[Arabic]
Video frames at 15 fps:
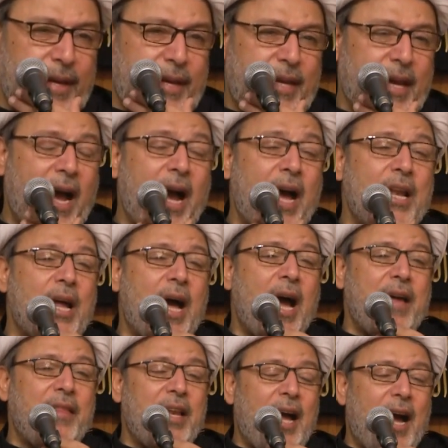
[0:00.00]
قال
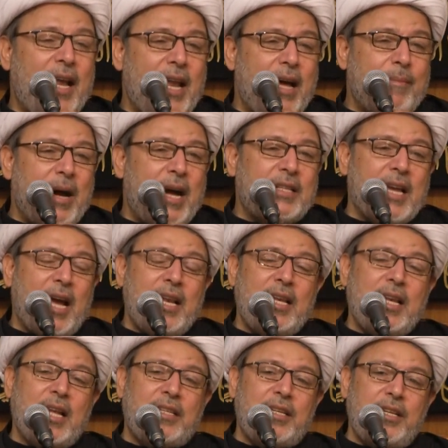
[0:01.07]
هذه العلامات
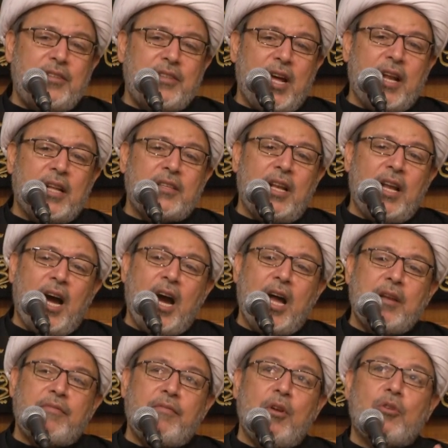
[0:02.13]
التي جرت
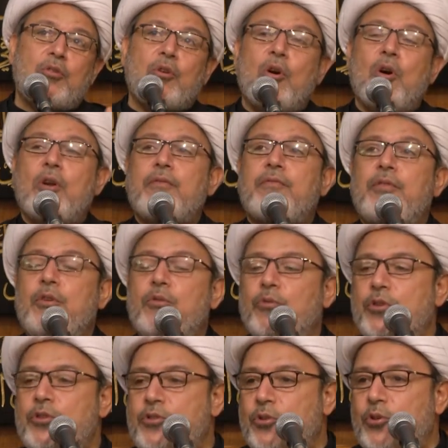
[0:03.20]
الان في الكون في
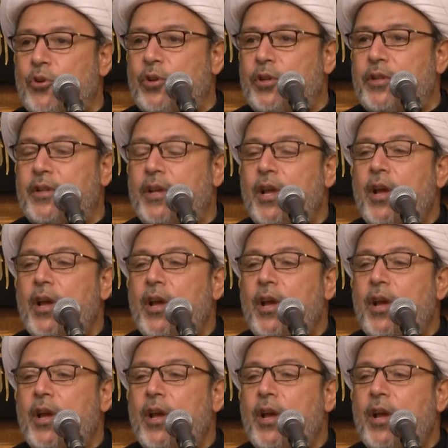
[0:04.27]
الوجود